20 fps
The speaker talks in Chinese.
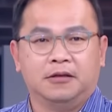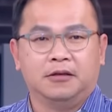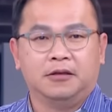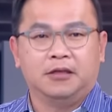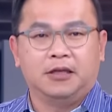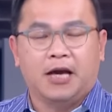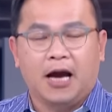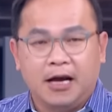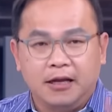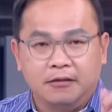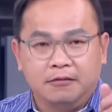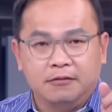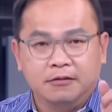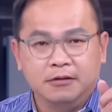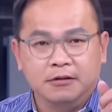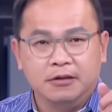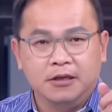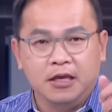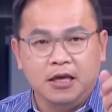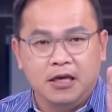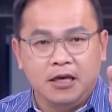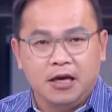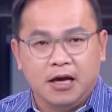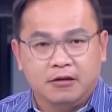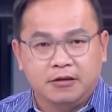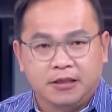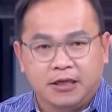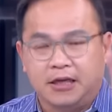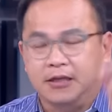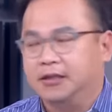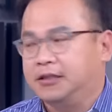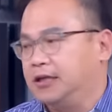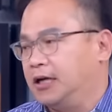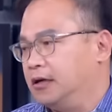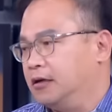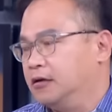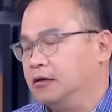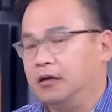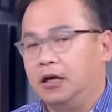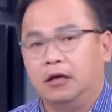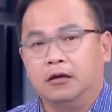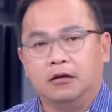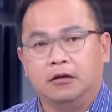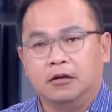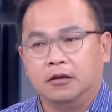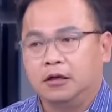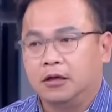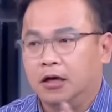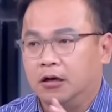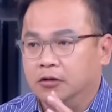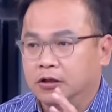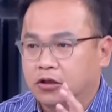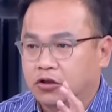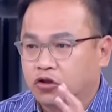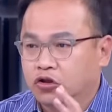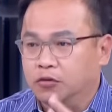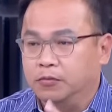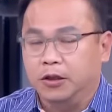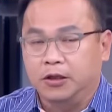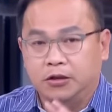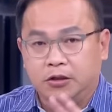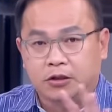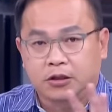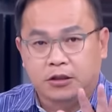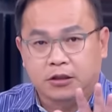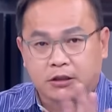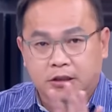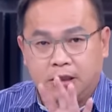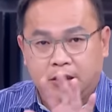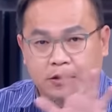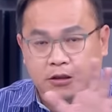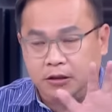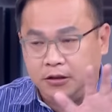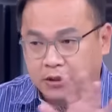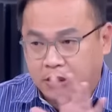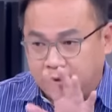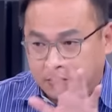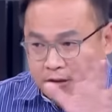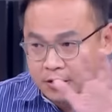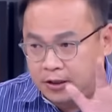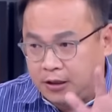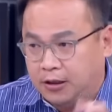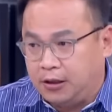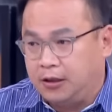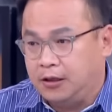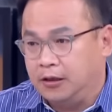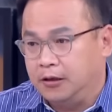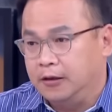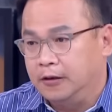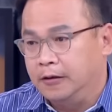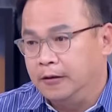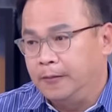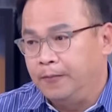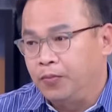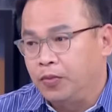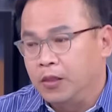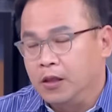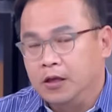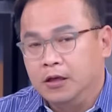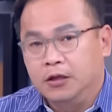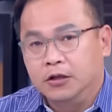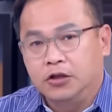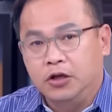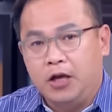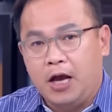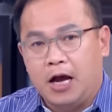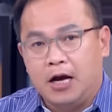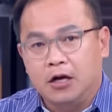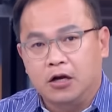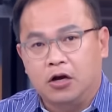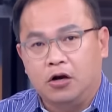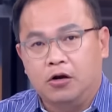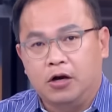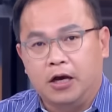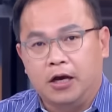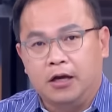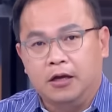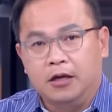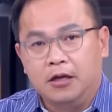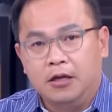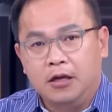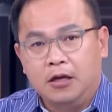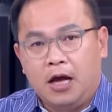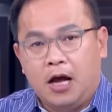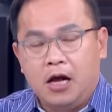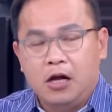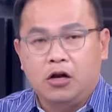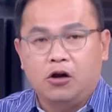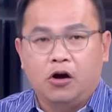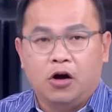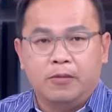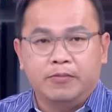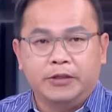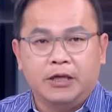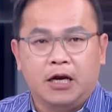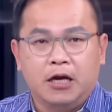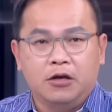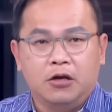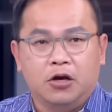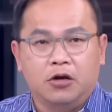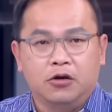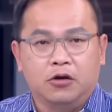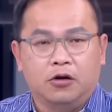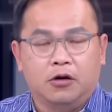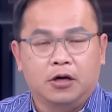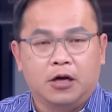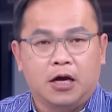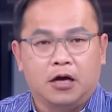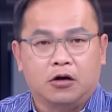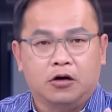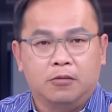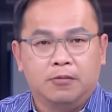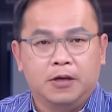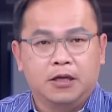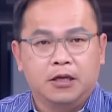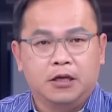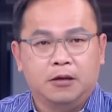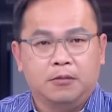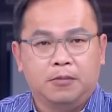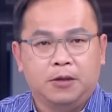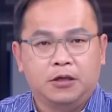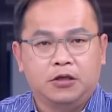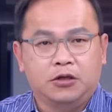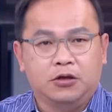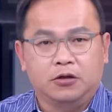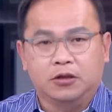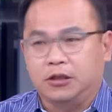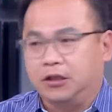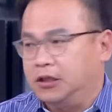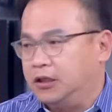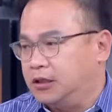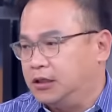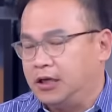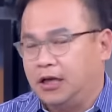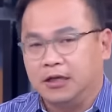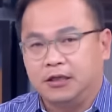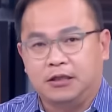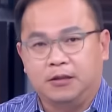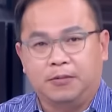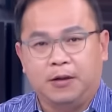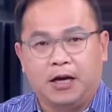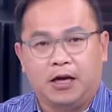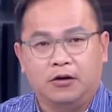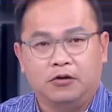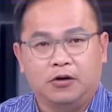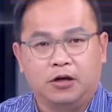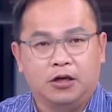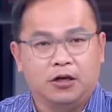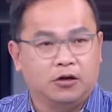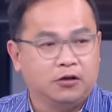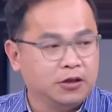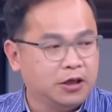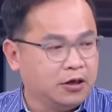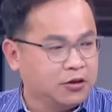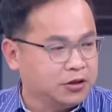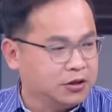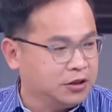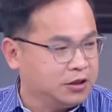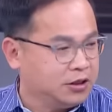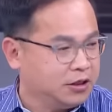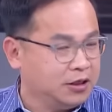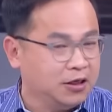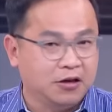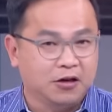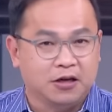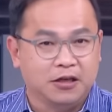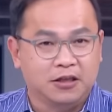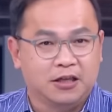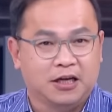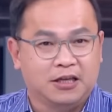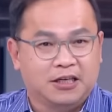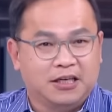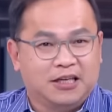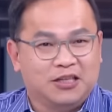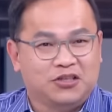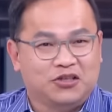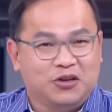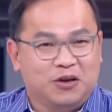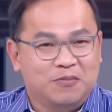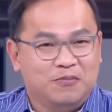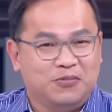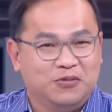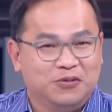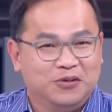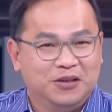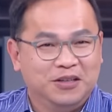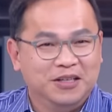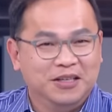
你看硬要这样讲，哎，高金素美就只是要得到这一个。嗯。所以韩国诶，韩国的不知雄雄那讲要要休息一下，是被安奈伊讲他有事情要跟大家宣布。